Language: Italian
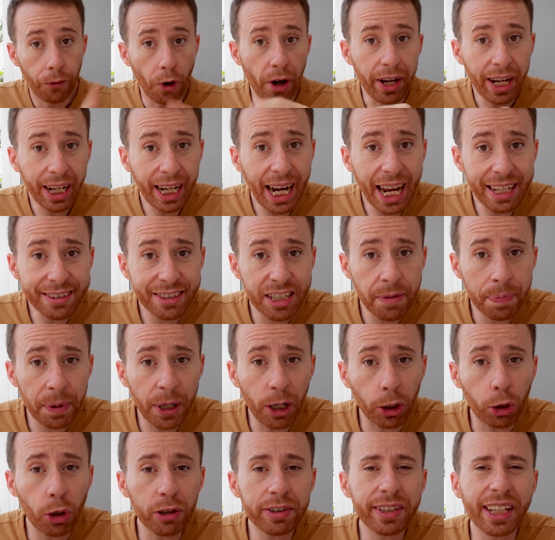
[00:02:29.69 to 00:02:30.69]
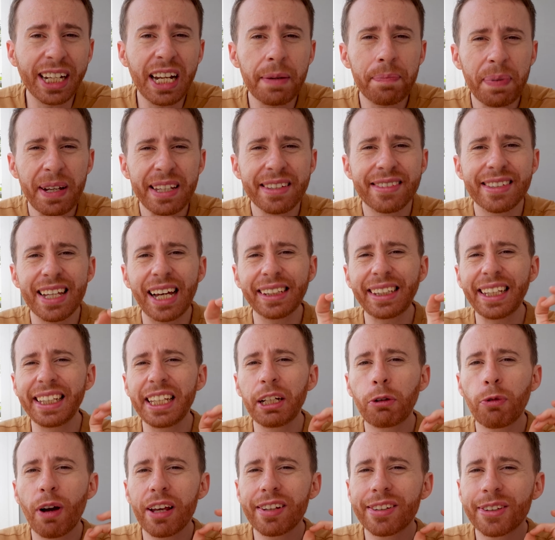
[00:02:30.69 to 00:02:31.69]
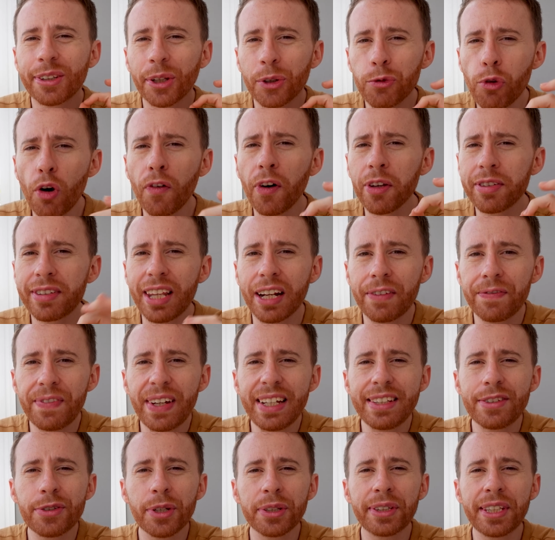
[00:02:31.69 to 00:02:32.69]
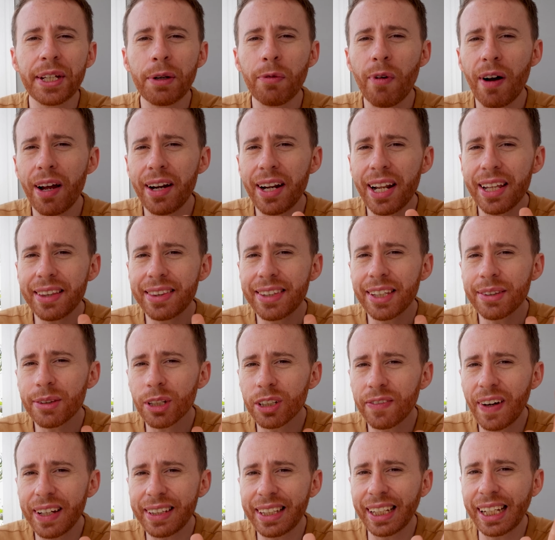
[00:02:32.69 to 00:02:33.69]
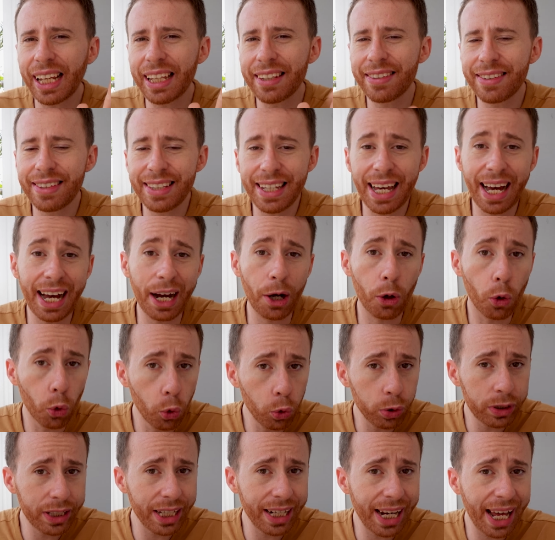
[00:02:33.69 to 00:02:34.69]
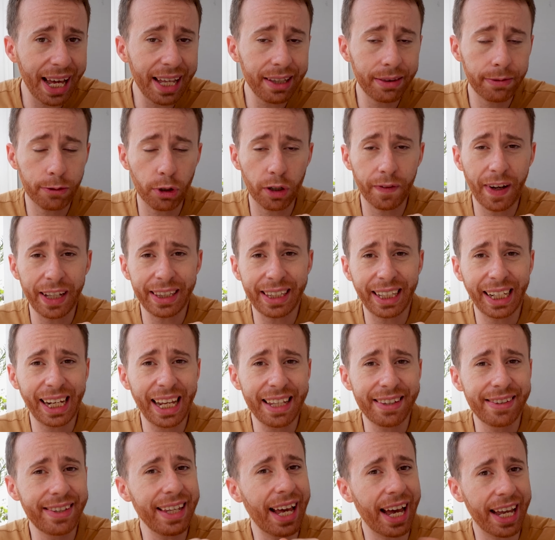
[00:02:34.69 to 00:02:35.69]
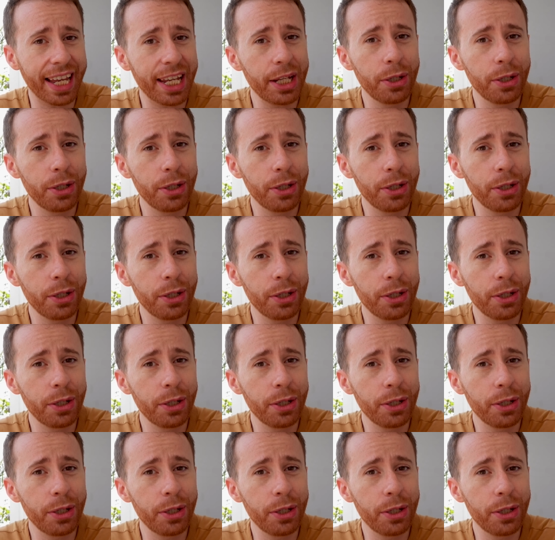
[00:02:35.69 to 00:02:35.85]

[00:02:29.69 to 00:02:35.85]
Voi ragazzi però cosa ne pensate di questo nuovo servizio T-Wallet? Trovate che sia utile? Trovate che sia